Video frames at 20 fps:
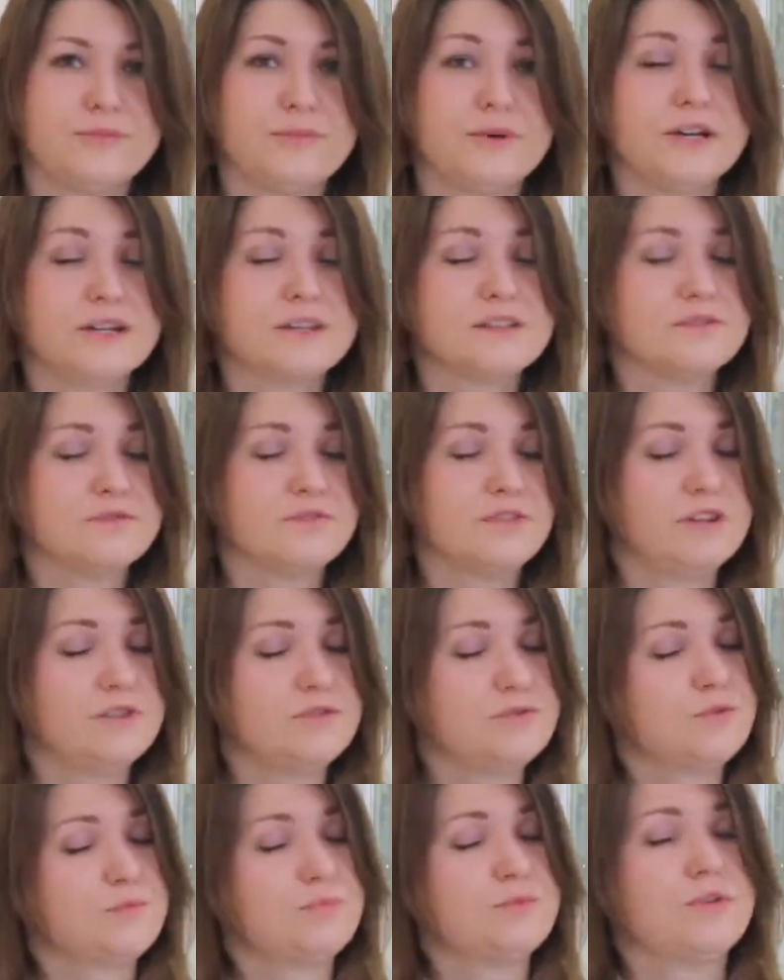Bardzo wiele
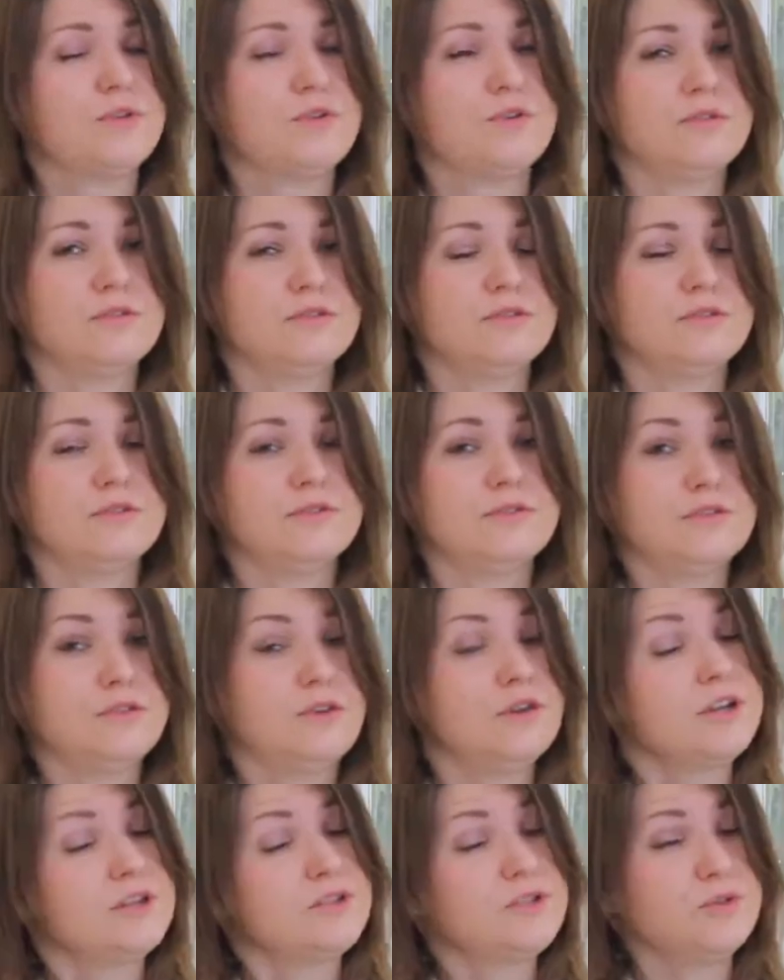osób ko
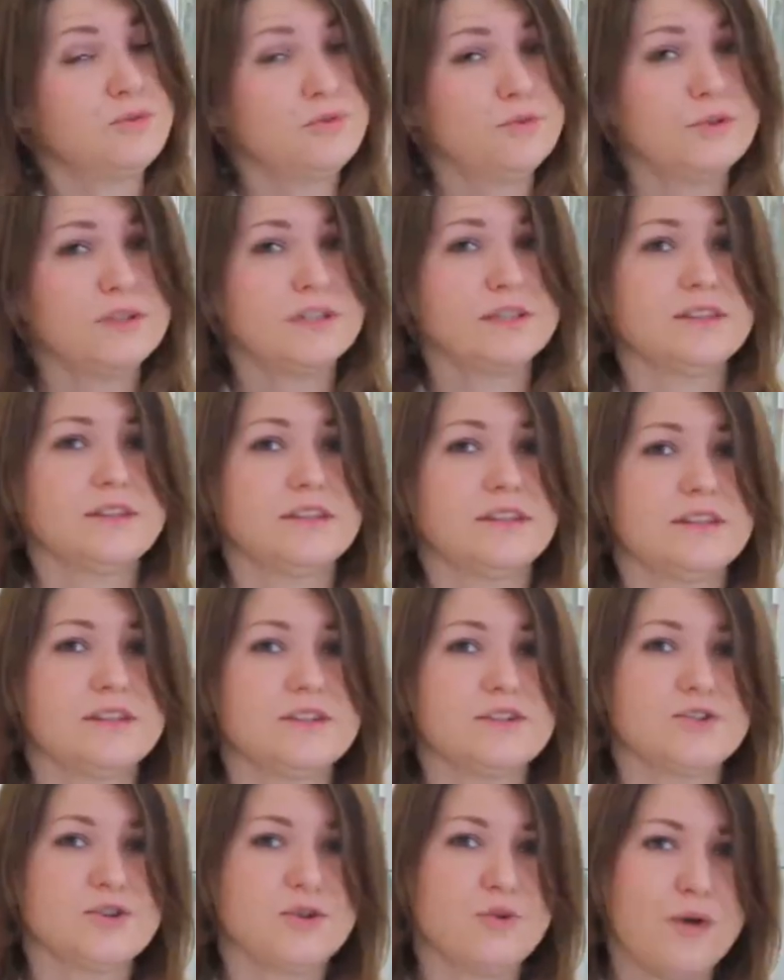kolekcjonuje
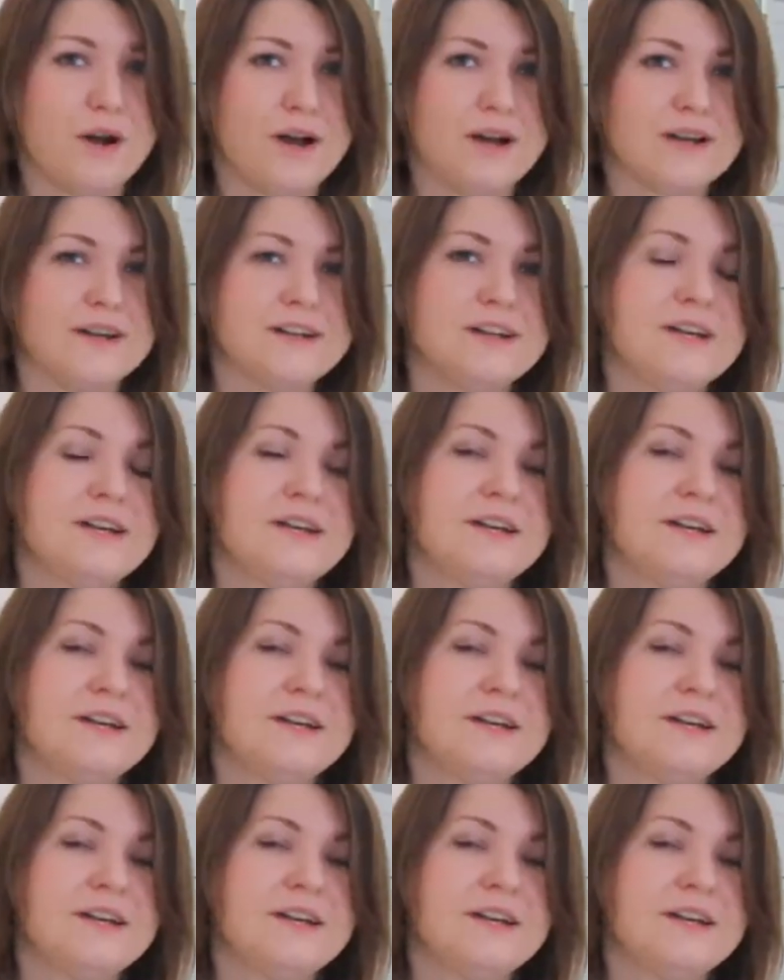te szkła.